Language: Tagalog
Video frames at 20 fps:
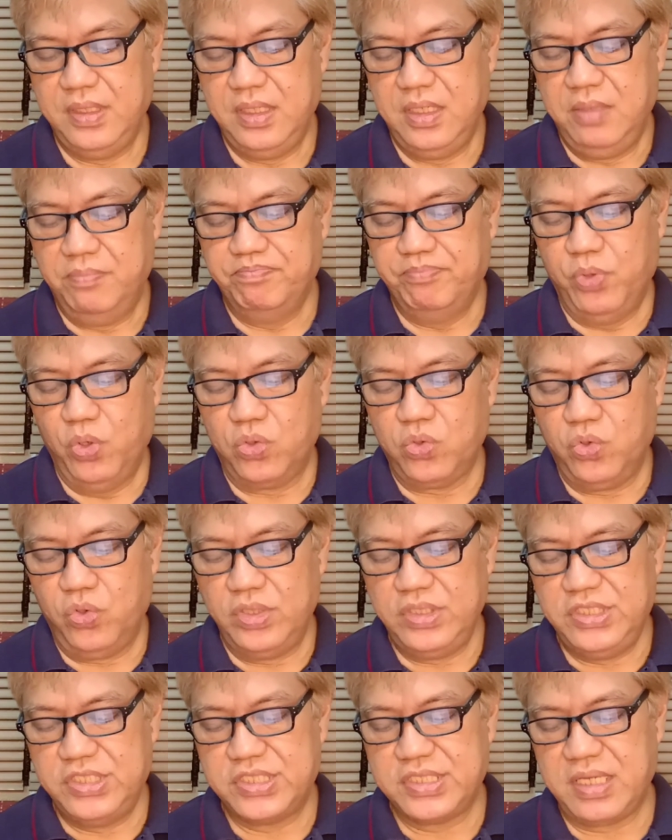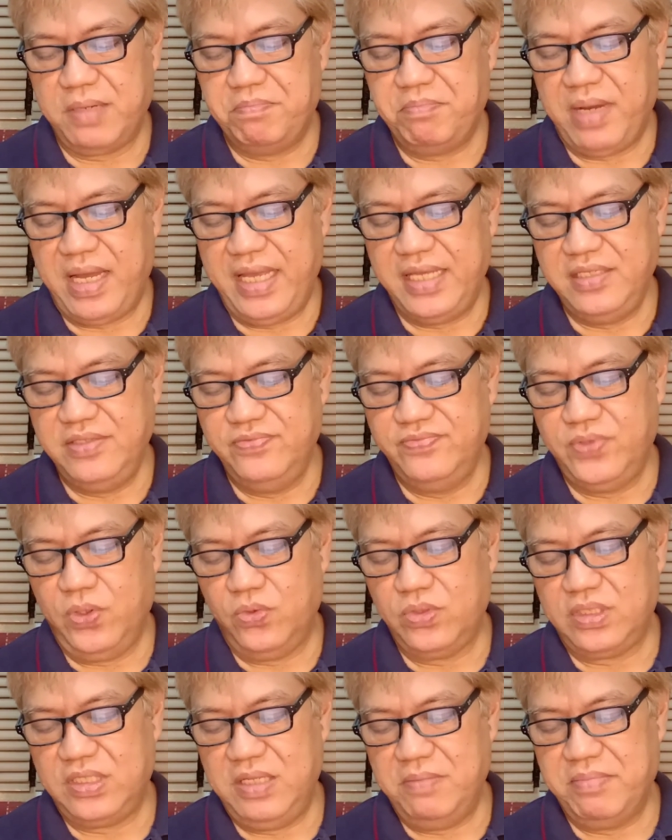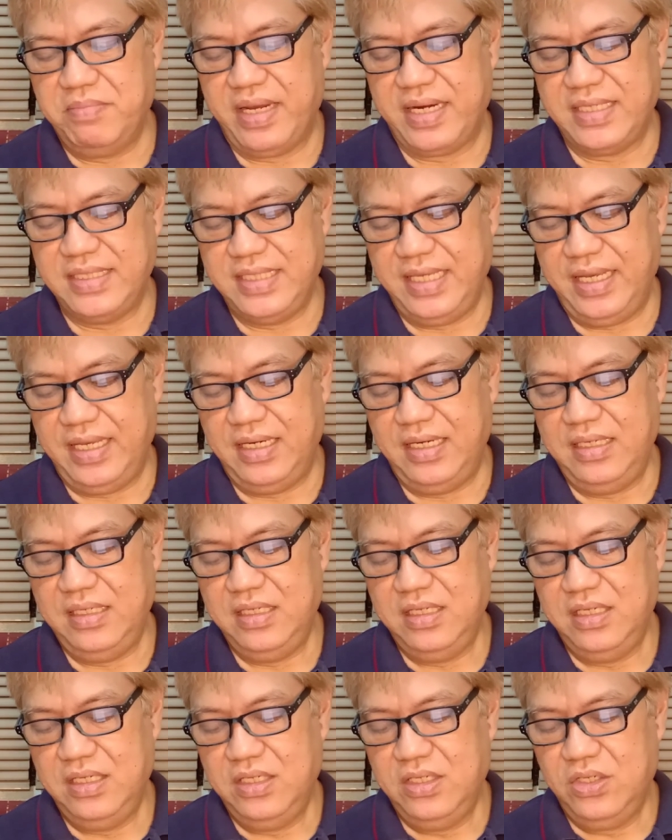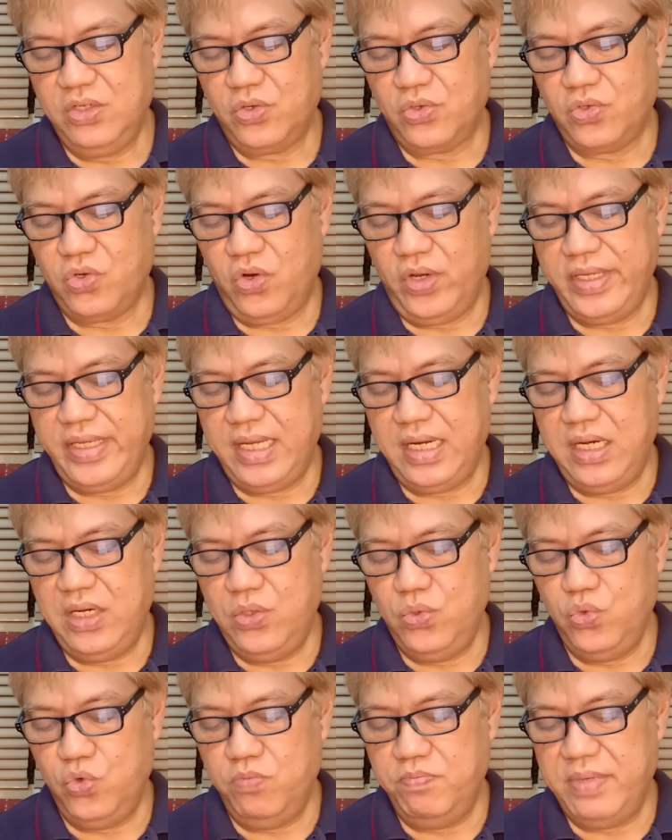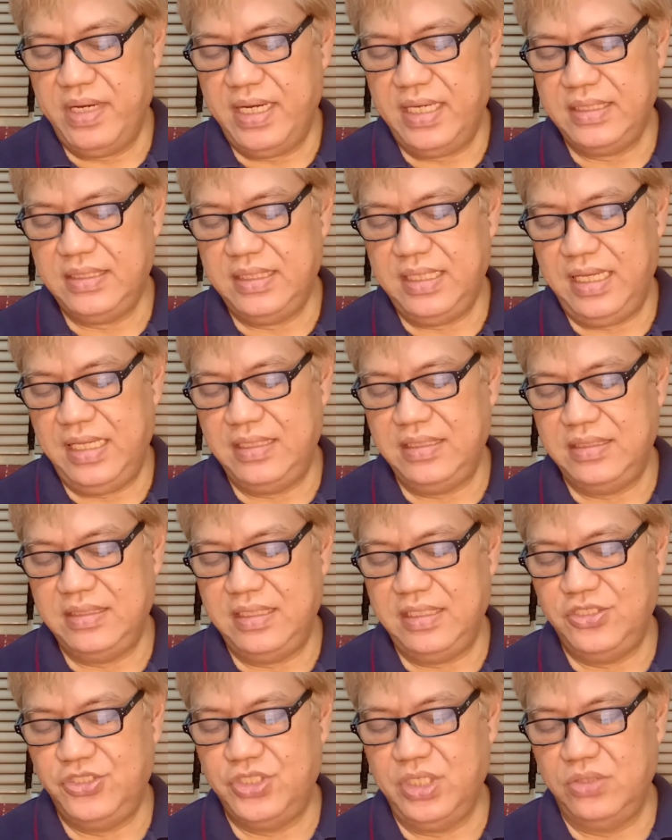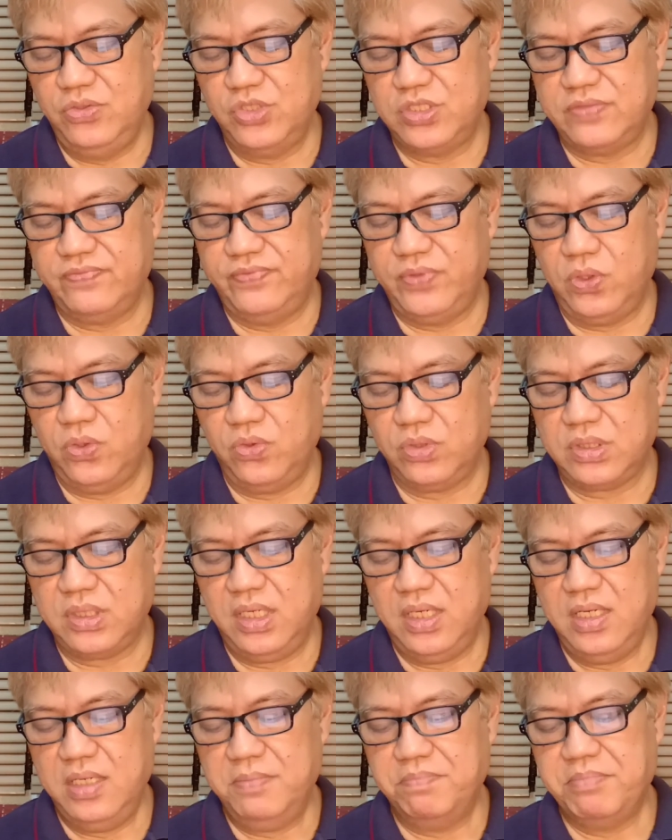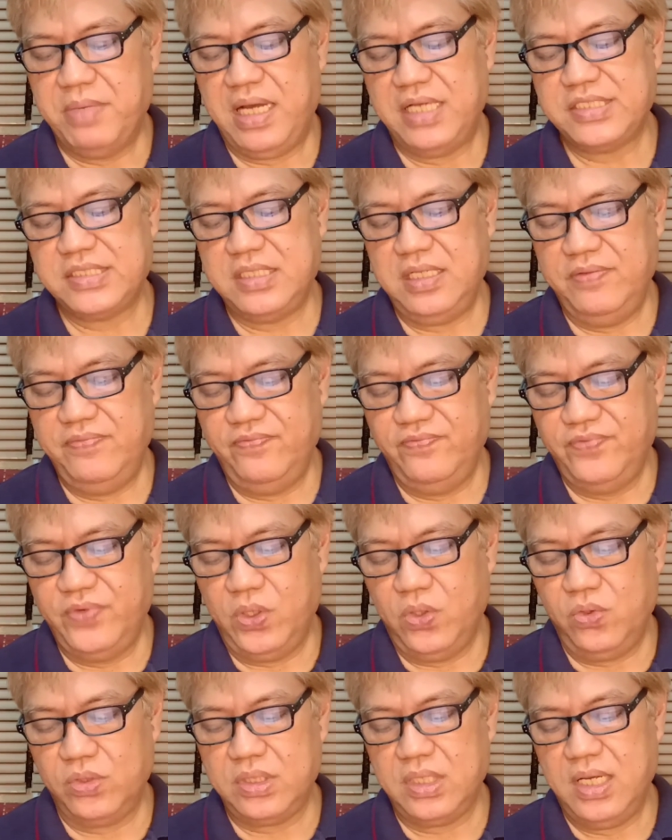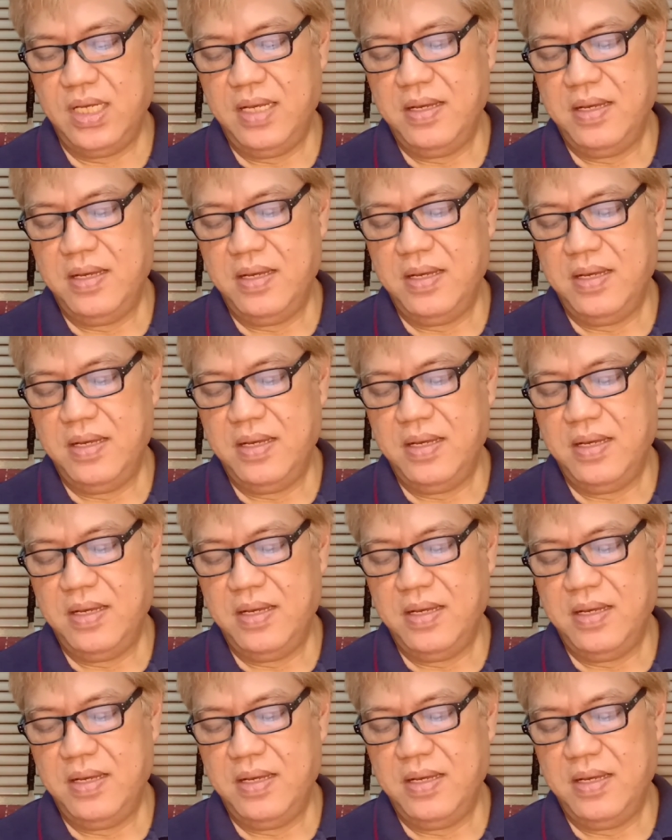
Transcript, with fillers: bukod sa mind vote ni Mariel, Royal Lumad, Indigenous Vote, Muslim Vote,